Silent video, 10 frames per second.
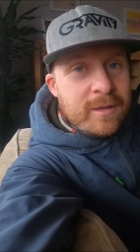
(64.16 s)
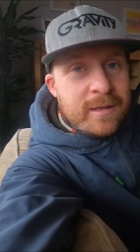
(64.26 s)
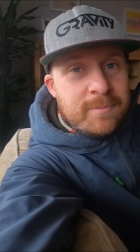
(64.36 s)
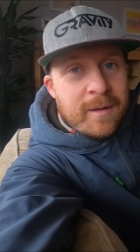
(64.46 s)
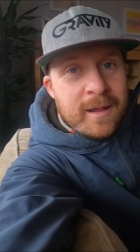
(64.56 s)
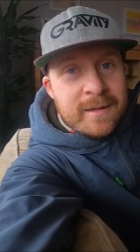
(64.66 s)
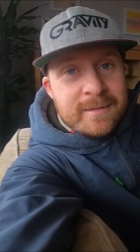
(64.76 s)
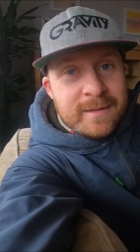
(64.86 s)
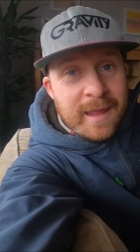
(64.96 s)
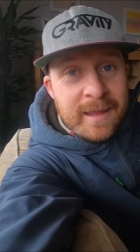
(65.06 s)
ich euch jetzt
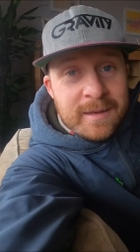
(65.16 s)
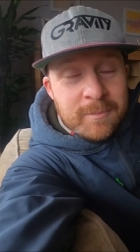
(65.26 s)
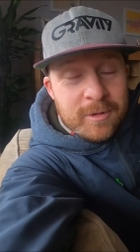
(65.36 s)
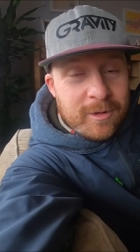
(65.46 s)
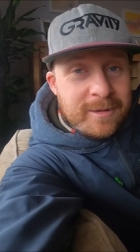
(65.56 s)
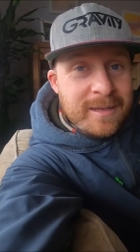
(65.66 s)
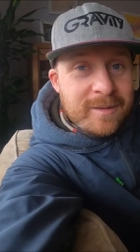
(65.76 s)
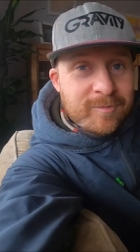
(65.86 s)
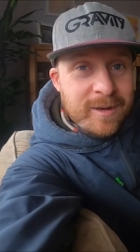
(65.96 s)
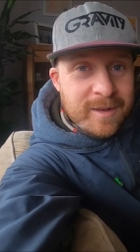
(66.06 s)
mal zeigen, die möchte ich euch
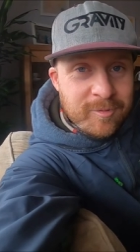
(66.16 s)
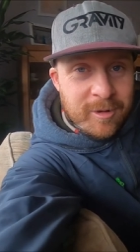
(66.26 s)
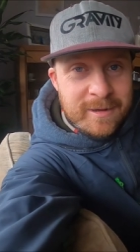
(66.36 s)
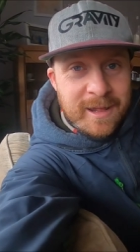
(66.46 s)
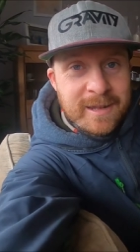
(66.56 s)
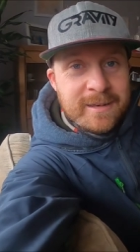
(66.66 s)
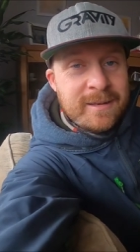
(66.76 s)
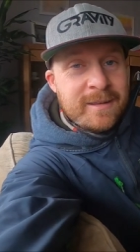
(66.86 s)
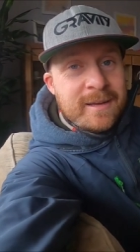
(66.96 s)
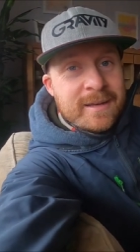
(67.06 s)
nicht weiter
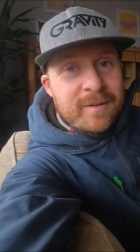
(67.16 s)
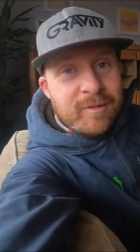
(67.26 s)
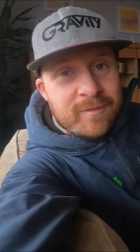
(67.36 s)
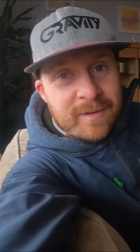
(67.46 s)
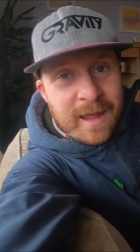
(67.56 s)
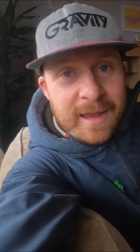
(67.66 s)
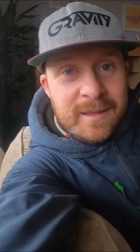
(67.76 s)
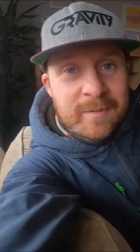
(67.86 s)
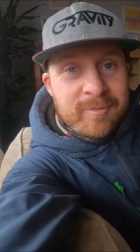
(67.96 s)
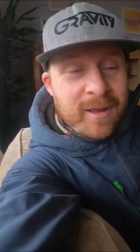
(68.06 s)
vorenthalten. Davon waren
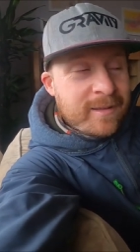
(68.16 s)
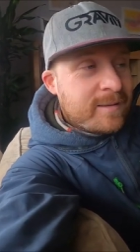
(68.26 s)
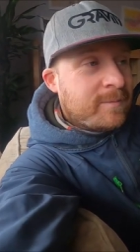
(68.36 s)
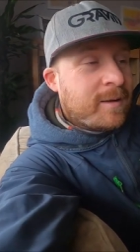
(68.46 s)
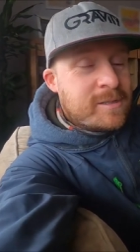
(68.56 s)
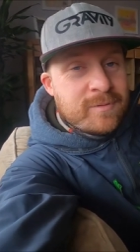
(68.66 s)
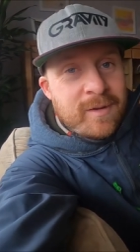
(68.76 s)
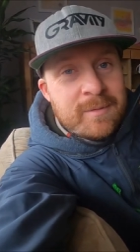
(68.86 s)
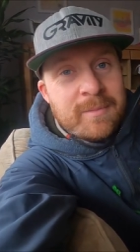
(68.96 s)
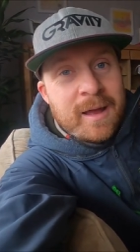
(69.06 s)
einige im Fernsehen, manche
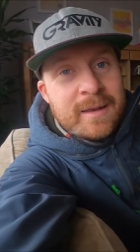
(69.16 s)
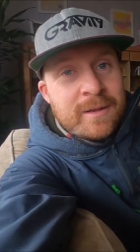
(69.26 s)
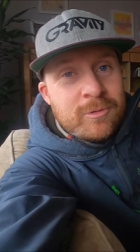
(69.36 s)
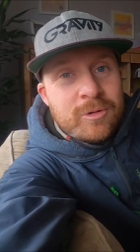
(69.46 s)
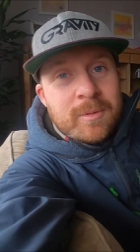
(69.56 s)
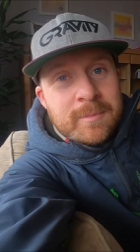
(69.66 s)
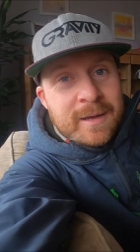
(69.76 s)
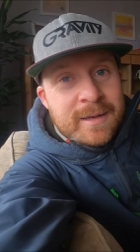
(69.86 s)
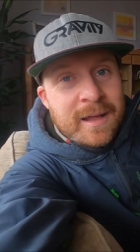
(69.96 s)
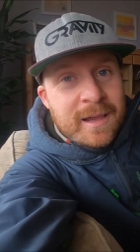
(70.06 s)
waren bei anderen YouTubern im
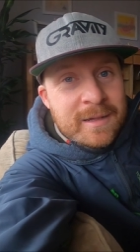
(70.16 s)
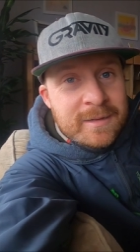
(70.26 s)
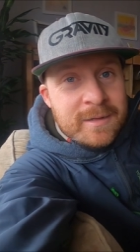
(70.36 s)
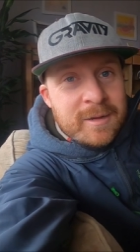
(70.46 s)
Kanal.